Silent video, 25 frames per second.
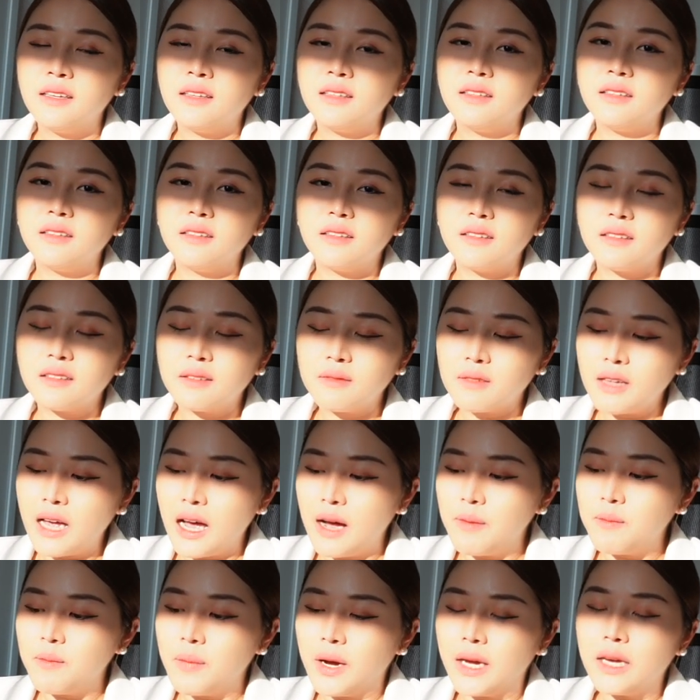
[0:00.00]
หรือ
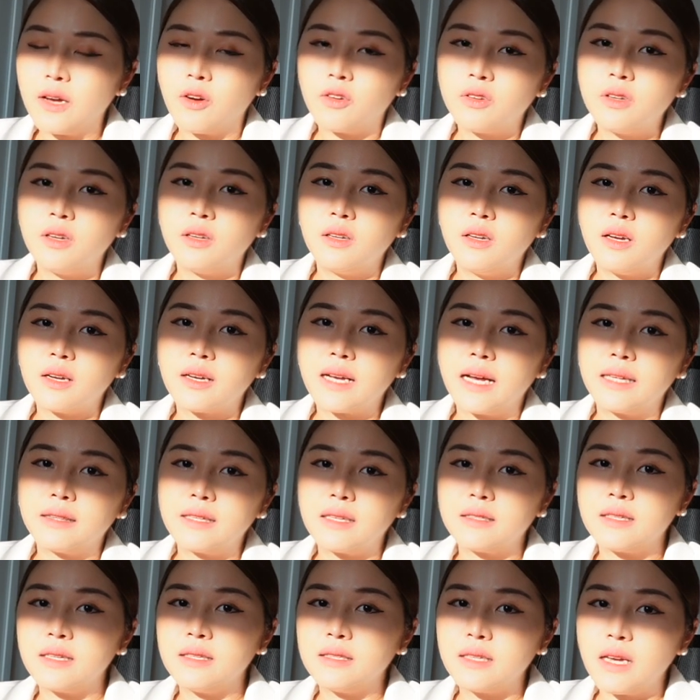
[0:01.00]
ทำไมเขาถึงเลือกการ
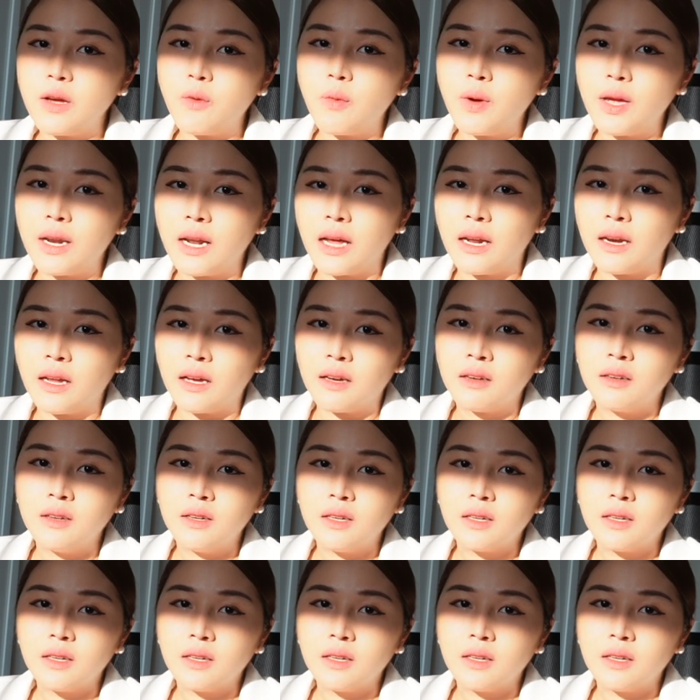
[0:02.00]
ตัดสินใจเวนั้นอะ